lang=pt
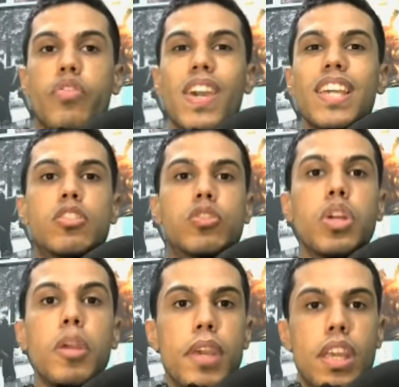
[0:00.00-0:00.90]
via
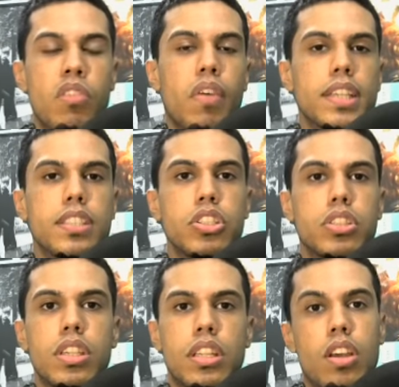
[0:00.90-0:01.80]
streaming e vai
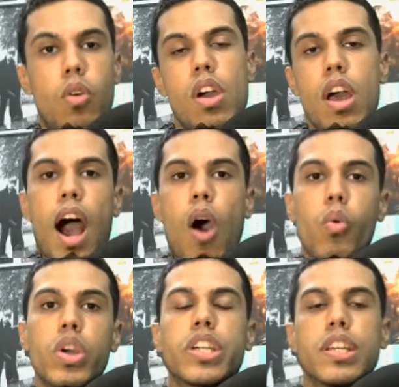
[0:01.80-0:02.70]
assistir. Então,
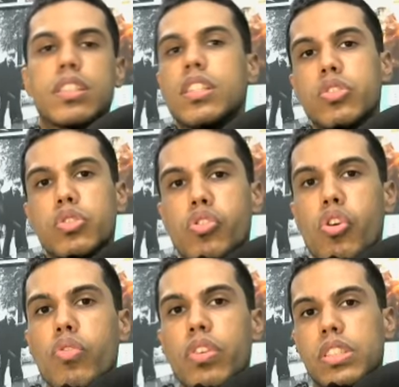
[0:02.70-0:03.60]
algumas cutscenes do
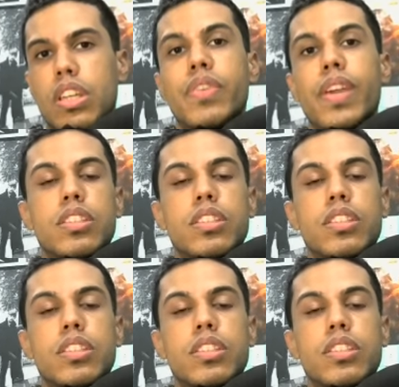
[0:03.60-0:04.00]
jogo vão ser via